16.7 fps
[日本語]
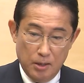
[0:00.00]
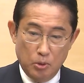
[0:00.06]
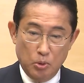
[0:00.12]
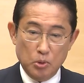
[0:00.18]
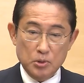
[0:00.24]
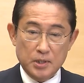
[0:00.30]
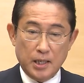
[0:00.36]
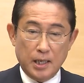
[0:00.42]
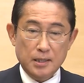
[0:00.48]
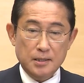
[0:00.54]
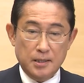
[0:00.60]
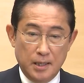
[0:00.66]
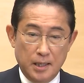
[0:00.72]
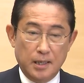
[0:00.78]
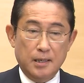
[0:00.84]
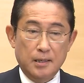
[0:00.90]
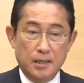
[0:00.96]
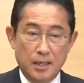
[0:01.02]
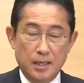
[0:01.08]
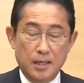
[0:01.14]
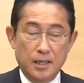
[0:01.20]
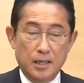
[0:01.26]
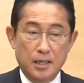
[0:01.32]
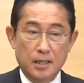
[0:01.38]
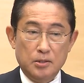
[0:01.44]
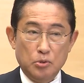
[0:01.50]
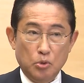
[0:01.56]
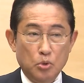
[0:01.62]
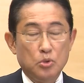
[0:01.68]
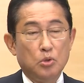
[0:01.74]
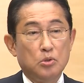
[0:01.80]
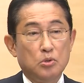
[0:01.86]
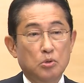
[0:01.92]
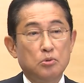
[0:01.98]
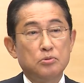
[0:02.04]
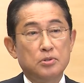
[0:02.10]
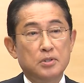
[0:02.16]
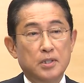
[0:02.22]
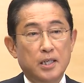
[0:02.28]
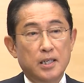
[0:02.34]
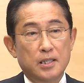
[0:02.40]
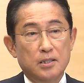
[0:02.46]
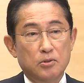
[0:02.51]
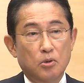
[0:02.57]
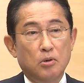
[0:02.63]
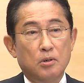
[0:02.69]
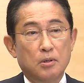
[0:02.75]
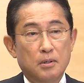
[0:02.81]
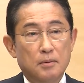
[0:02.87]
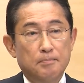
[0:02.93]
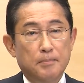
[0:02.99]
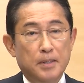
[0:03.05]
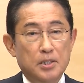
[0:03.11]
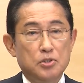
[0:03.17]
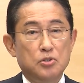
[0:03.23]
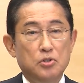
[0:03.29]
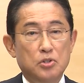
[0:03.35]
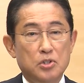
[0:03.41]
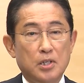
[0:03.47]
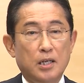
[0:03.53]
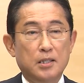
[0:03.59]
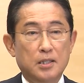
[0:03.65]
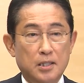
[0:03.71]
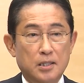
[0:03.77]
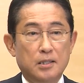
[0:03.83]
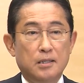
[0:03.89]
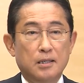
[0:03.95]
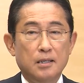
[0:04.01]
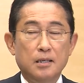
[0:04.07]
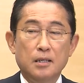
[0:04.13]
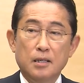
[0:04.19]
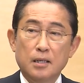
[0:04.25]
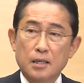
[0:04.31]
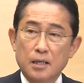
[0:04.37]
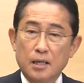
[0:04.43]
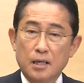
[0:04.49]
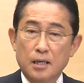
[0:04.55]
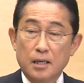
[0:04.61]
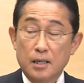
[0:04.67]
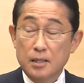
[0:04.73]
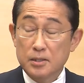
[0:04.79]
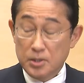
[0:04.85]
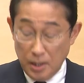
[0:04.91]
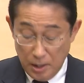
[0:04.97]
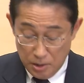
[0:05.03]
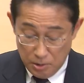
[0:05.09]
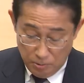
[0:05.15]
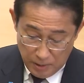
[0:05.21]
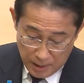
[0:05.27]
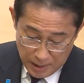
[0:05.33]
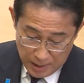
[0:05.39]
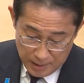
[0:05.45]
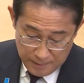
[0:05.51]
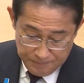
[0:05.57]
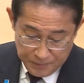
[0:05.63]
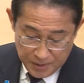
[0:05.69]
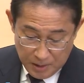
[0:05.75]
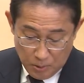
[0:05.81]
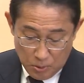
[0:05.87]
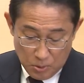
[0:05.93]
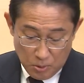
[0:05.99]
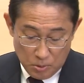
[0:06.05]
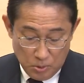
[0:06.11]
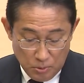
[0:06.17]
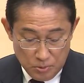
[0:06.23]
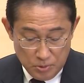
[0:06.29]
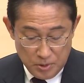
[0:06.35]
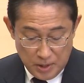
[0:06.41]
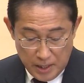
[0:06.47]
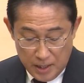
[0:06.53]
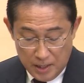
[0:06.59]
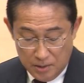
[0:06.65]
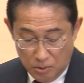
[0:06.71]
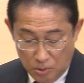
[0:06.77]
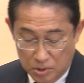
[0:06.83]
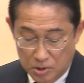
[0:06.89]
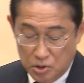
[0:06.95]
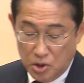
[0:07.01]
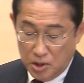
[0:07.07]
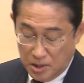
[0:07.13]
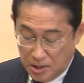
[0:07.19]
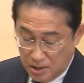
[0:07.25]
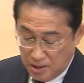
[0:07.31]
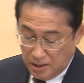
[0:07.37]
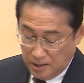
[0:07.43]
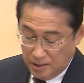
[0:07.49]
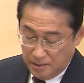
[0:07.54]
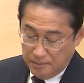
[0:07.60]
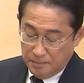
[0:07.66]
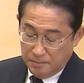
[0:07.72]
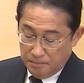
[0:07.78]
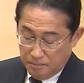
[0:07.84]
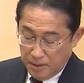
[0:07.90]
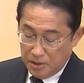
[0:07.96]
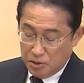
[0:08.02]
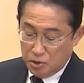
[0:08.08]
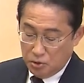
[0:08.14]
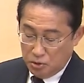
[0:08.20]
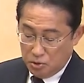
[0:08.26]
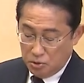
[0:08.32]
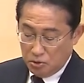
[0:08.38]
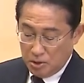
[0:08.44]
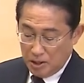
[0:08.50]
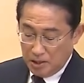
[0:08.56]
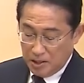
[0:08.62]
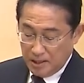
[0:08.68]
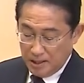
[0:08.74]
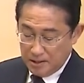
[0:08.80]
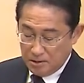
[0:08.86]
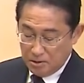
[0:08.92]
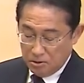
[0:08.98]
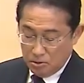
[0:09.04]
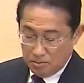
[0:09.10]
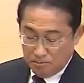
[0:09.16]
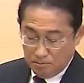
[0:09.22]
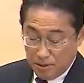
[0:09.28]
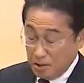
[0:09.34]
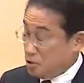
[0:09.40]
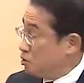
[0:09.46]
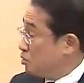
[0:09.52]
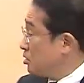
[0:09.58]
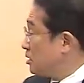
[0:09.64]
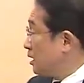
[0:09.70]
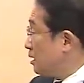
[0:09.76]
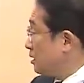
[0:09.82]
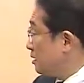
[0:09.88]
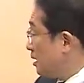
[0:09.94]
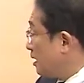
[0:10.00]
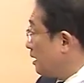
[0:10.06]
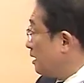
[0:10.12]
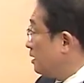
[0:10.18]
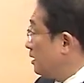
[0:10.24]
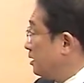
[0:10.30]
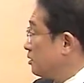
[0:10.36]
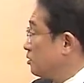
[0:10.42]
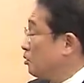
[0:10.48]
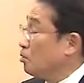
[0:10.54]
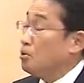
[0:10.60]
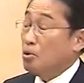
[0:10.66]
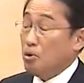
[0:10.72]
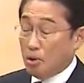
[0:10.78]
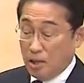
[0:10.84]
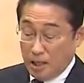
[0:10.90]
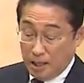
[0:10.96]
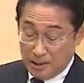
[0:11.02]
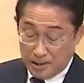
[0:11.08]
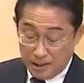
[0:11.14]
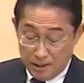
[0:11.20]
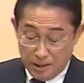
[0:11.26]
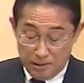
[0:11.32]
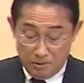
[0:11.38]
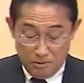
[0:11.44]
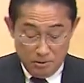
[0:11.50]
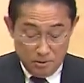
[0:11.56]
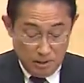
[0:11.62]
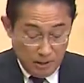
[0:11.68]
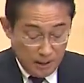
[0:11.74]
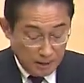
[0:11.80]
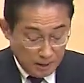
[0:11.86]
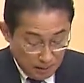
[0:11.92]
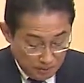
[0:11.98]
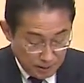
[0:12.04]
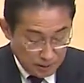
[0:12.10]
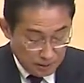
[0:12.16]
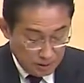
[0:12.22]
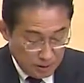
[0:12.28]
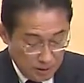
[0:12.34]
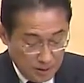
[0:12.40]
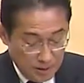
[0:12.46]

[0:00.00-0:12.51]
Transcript: ホタテ等の特定の水産品、さらにはこの特定の地域に集中的かつ甚大な影響を与える与えます。